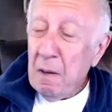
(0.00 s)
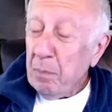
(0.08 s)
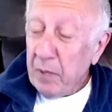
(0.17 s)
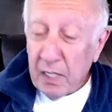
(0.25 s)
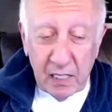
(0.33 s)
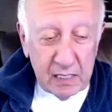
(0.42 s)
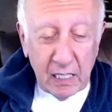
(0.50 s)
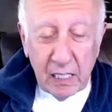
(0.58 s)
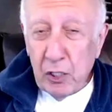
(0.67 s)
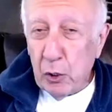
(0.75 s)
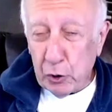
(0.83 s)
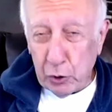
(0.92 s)
и если
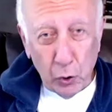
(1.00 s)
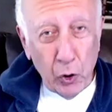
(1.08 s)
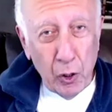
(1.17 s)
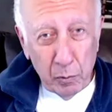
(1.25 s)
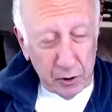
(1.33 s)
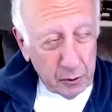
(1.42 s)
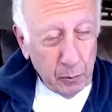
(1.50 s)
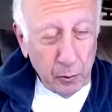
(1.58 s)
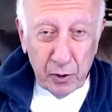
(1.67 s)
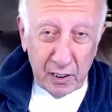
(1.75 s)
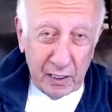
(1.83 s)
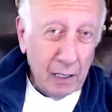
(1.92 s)
ее стоимость
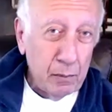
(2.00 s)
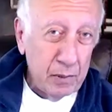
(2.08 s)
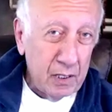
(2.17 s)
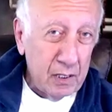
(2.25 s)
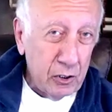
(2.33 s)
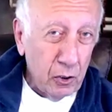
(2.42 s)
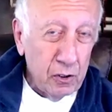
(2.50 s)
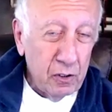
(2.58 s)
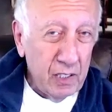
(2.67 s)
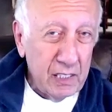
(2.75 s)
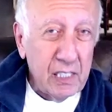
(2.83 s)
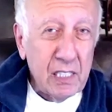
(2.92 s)
будет там 100,
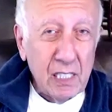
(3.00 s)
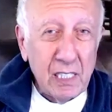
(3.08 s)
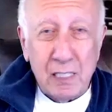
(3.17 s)
200, 300,